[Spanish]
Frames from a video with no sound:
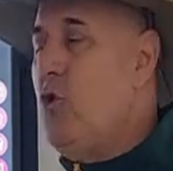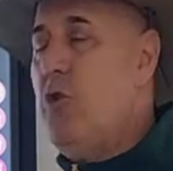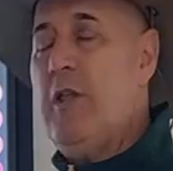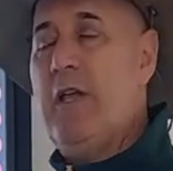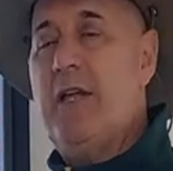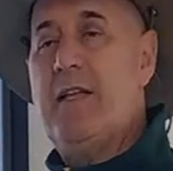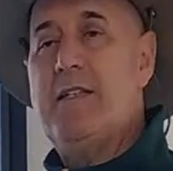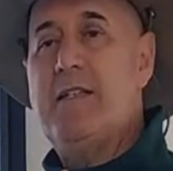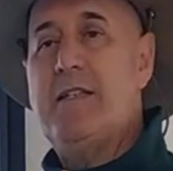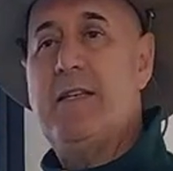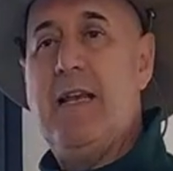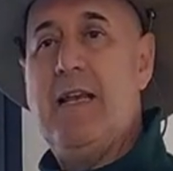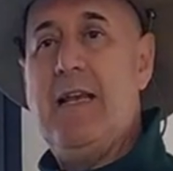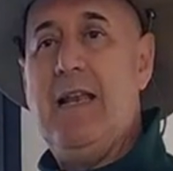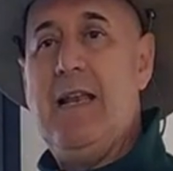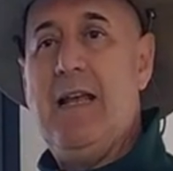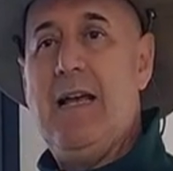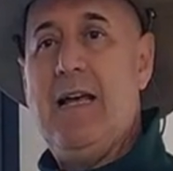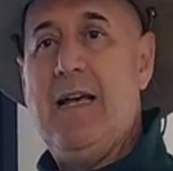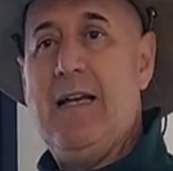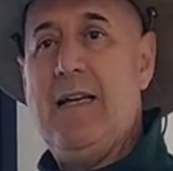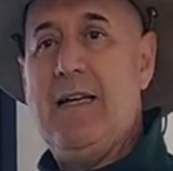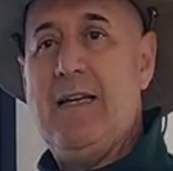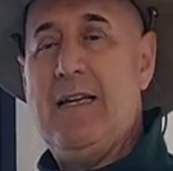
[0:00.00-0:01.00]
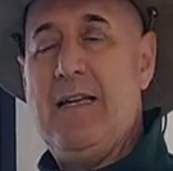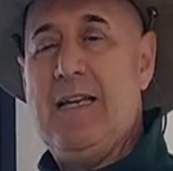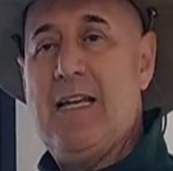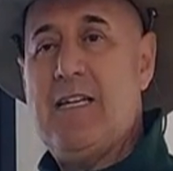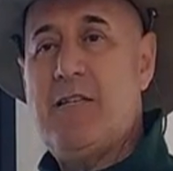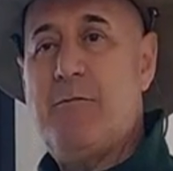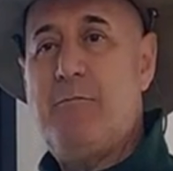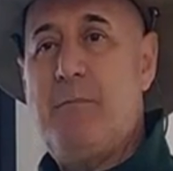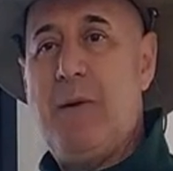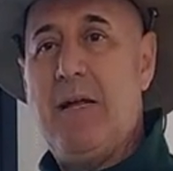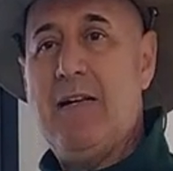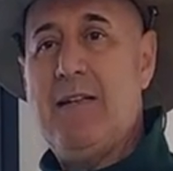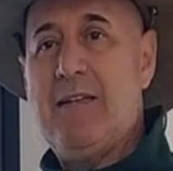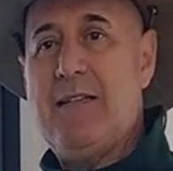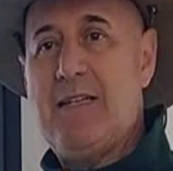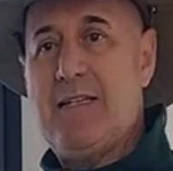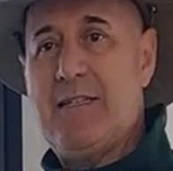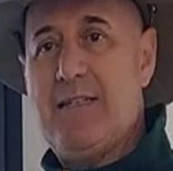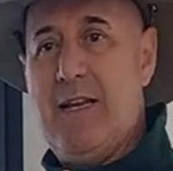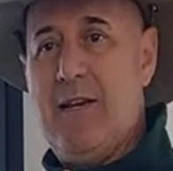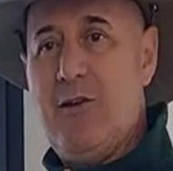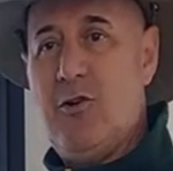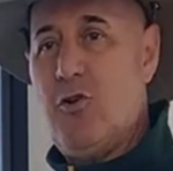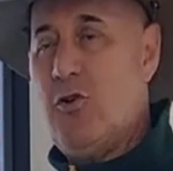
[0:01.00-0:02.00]
todas las
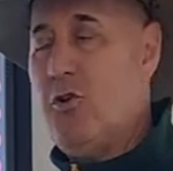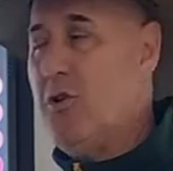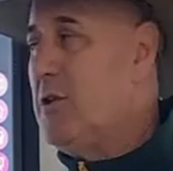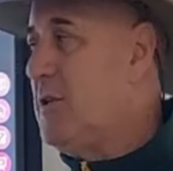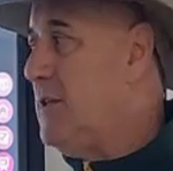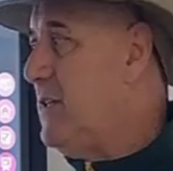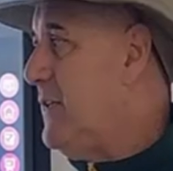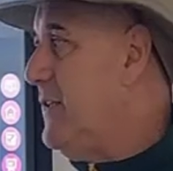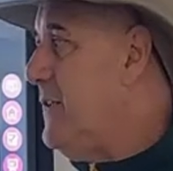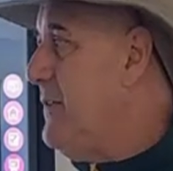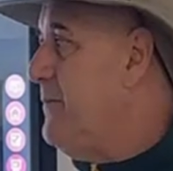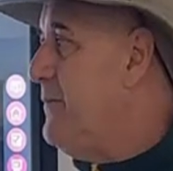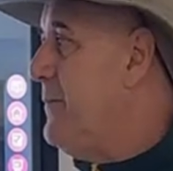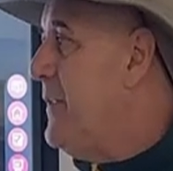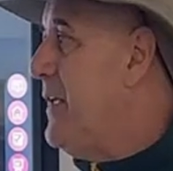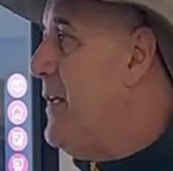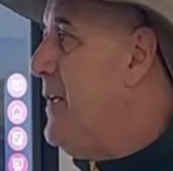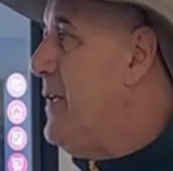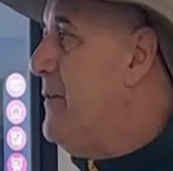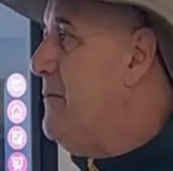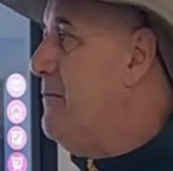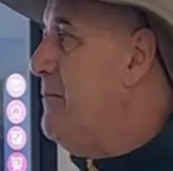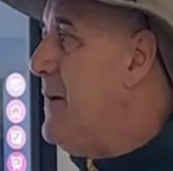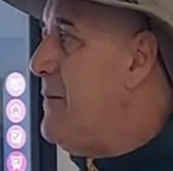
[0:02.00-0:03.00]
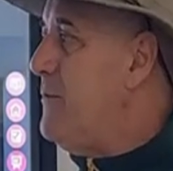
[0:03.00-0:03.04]
partes del corte,